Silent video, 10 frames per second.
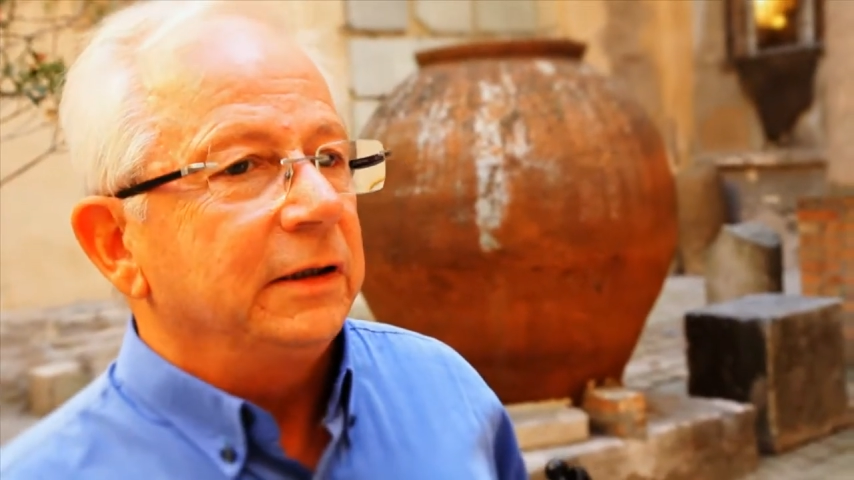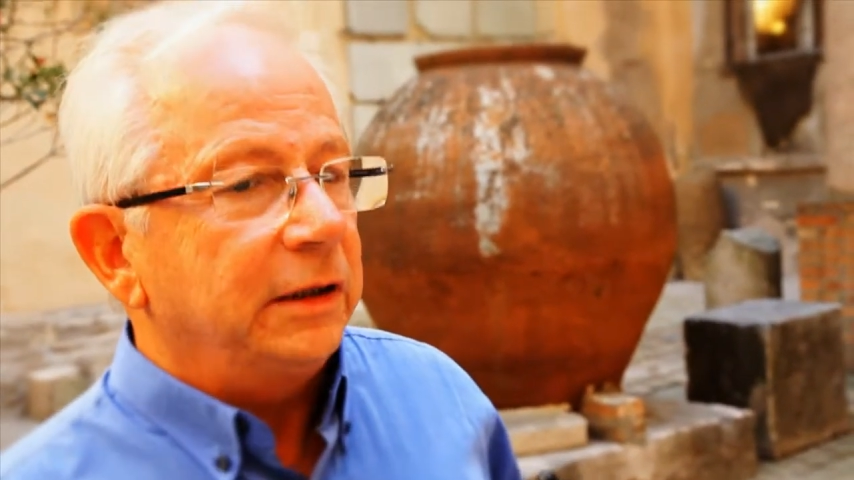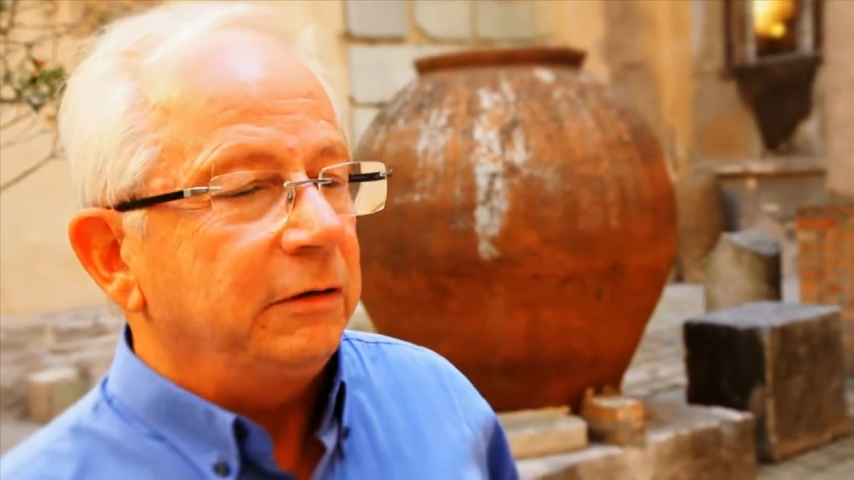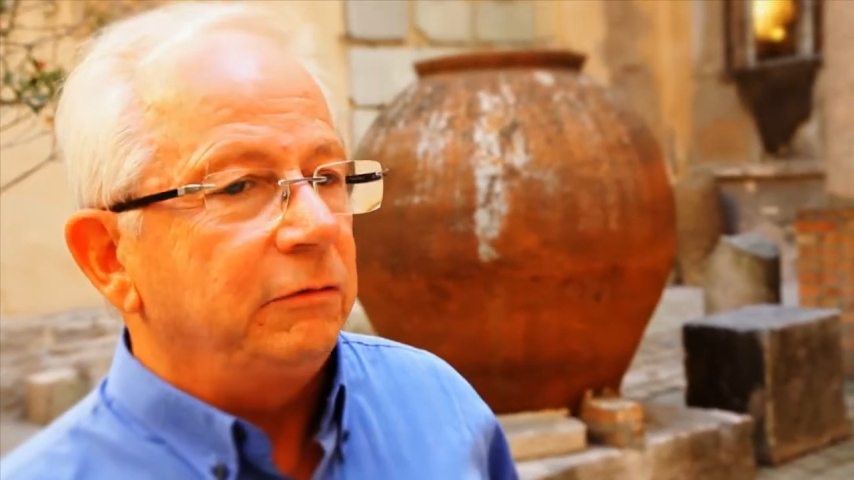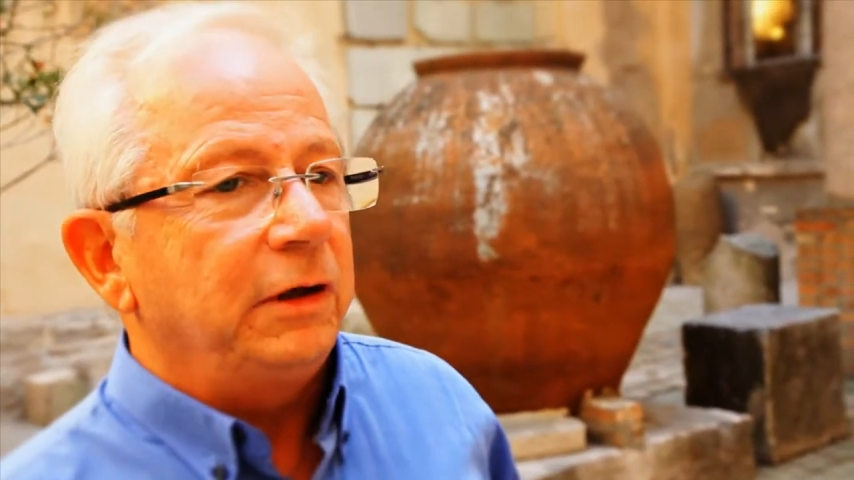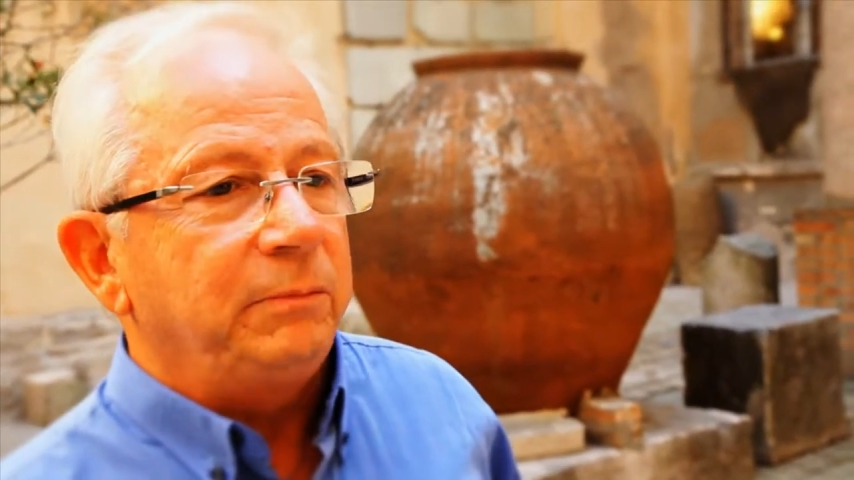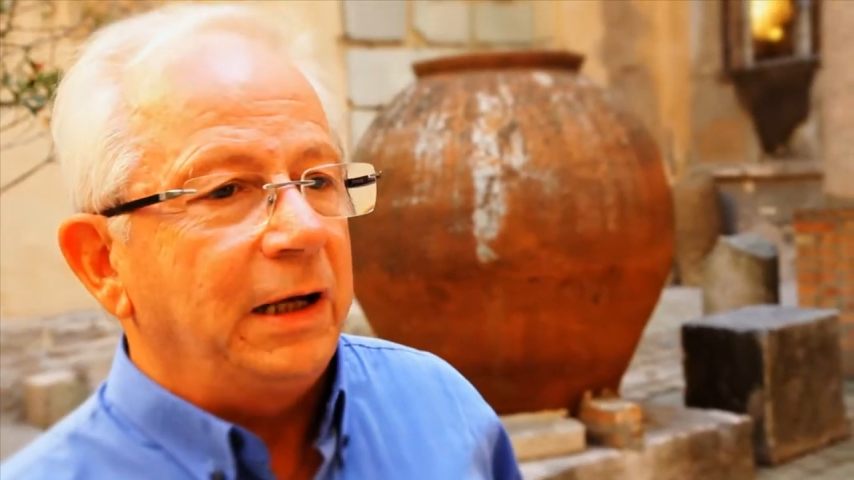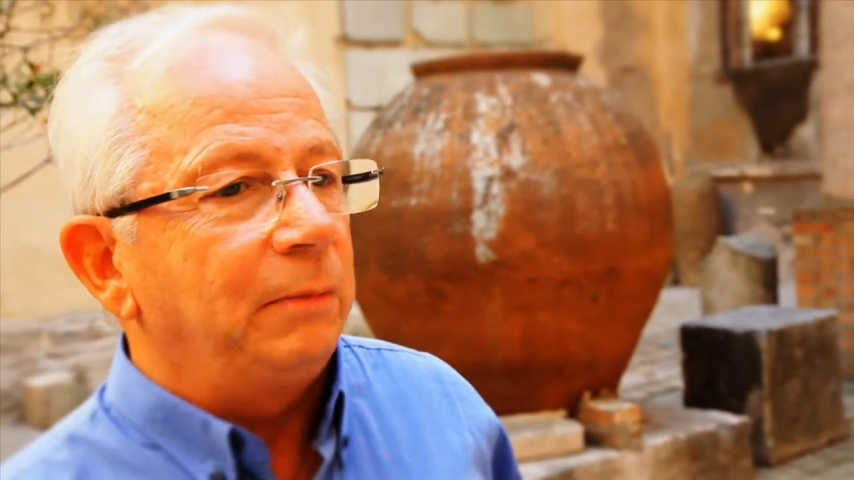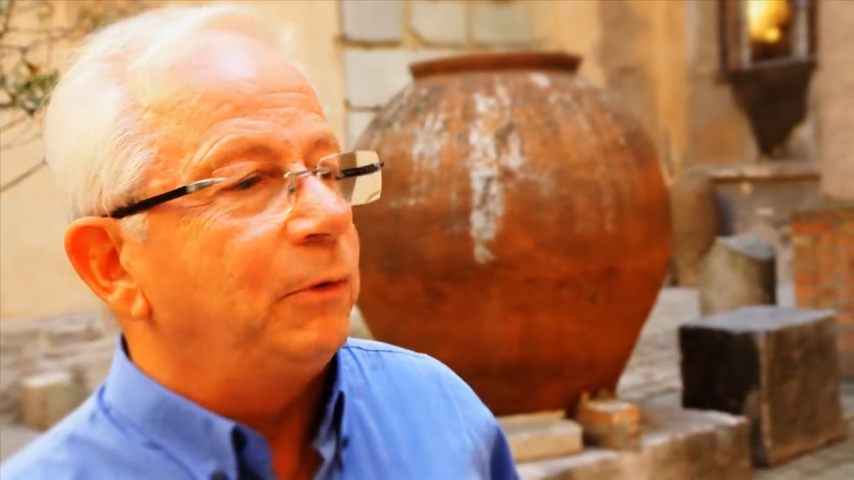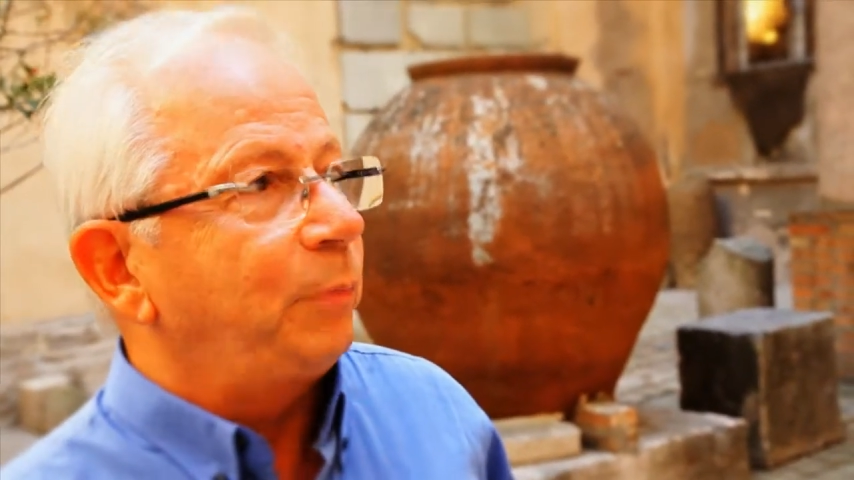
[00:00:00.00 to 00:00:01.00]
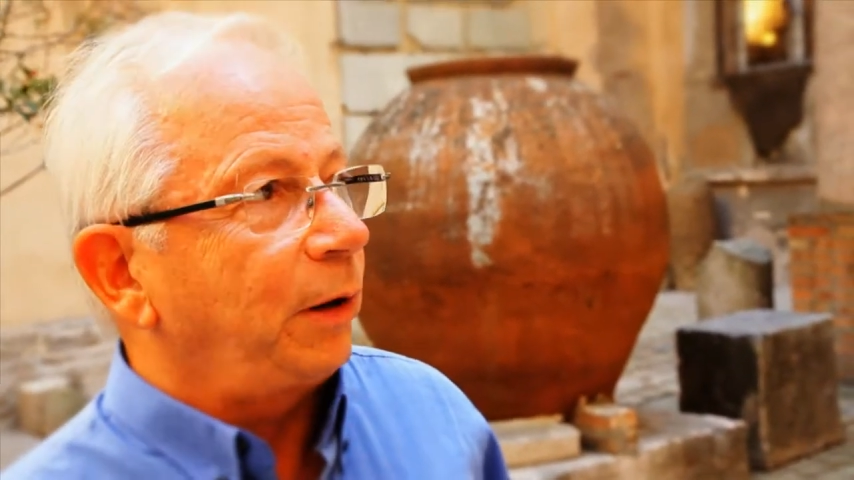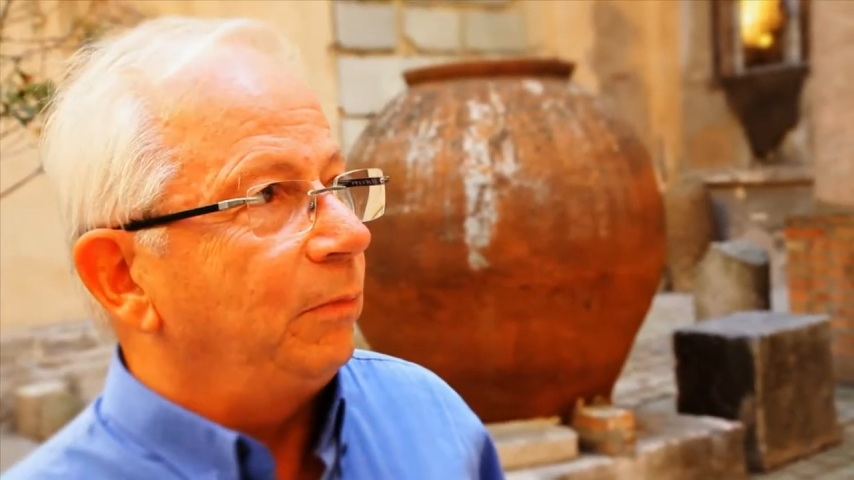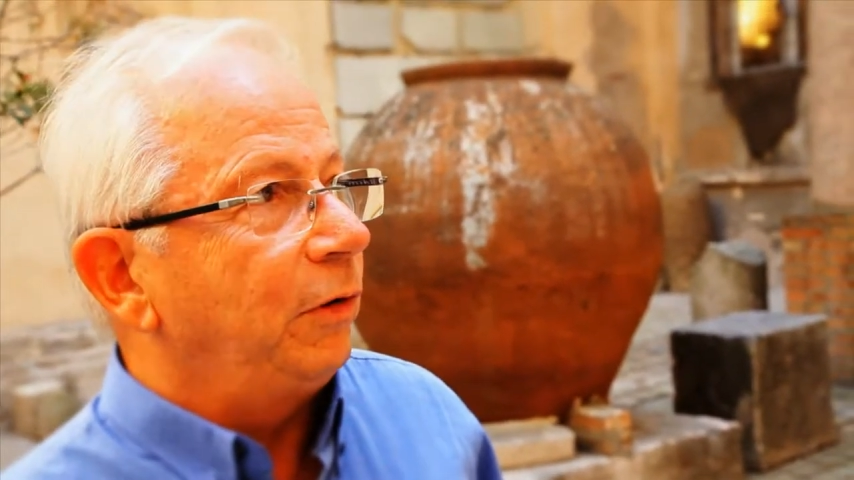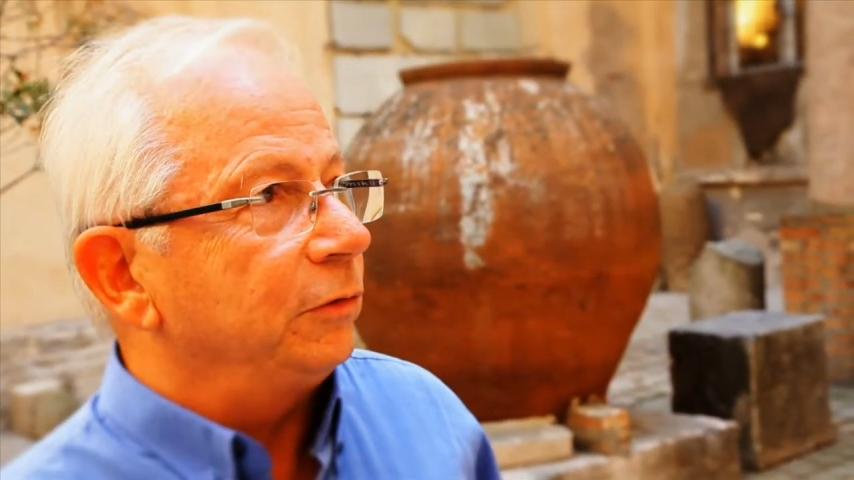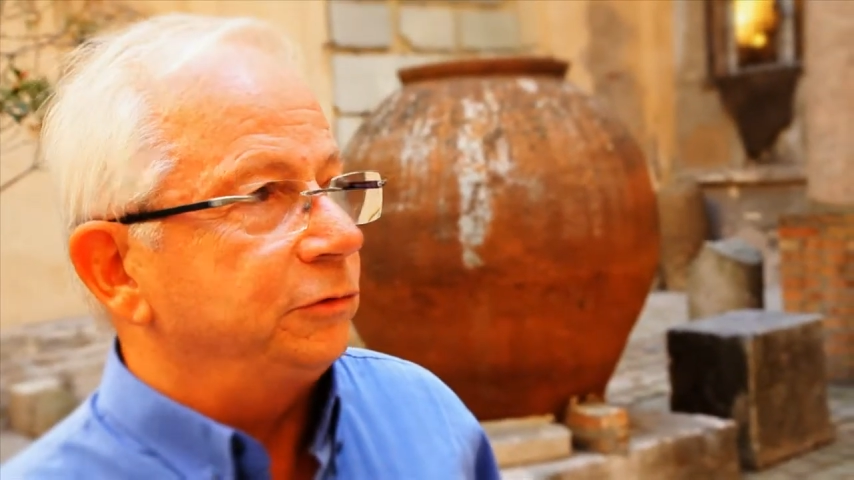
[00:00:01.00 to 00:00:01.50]
che noi abbiamo
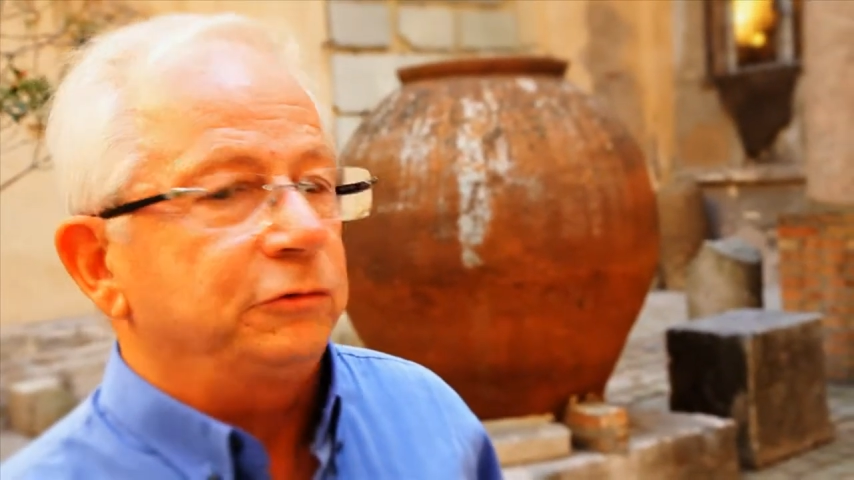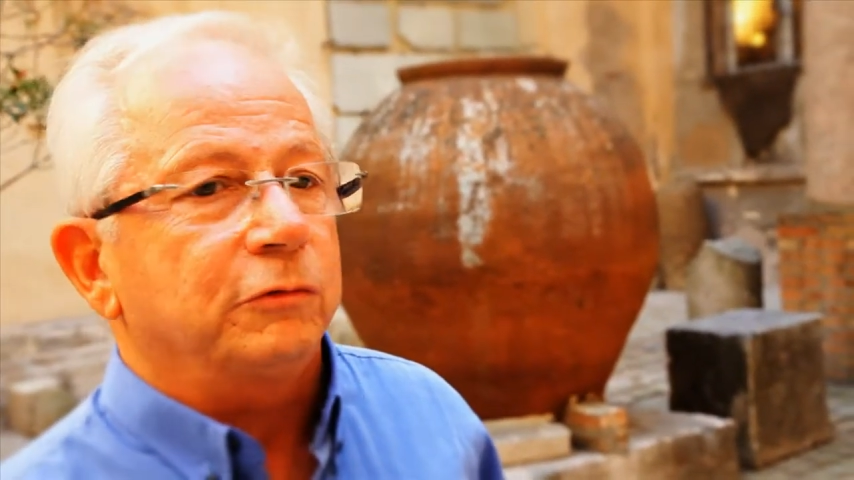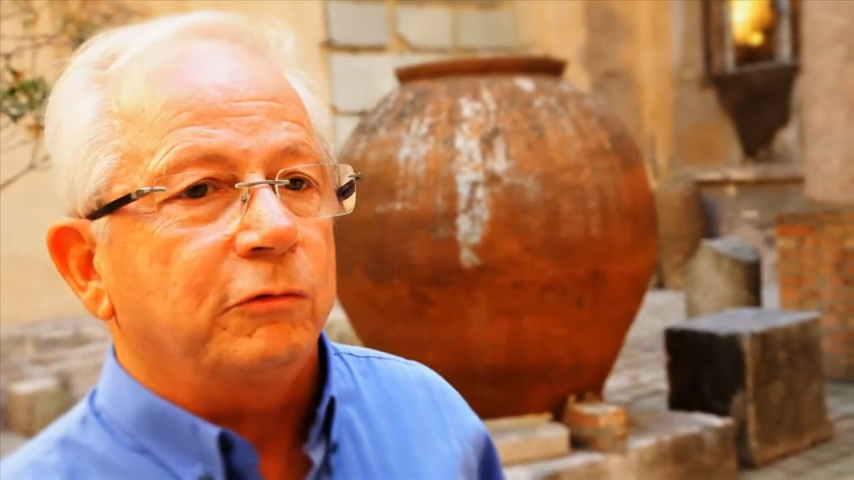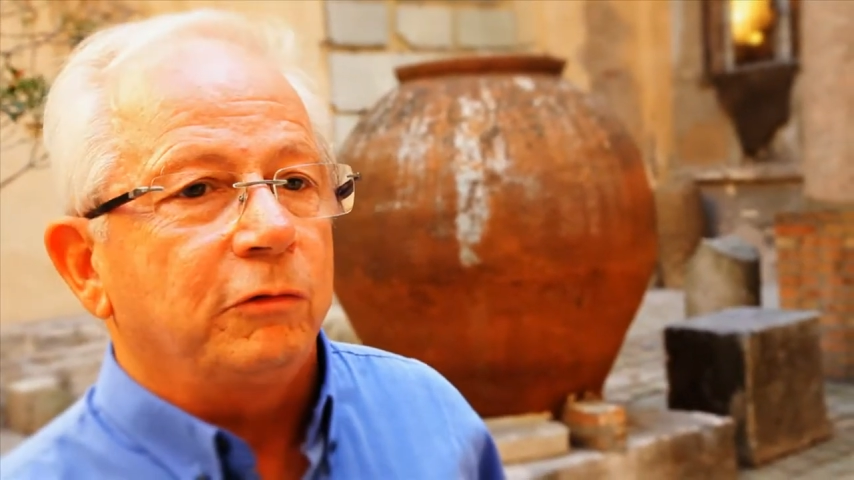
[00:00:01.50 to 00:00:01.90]
promosso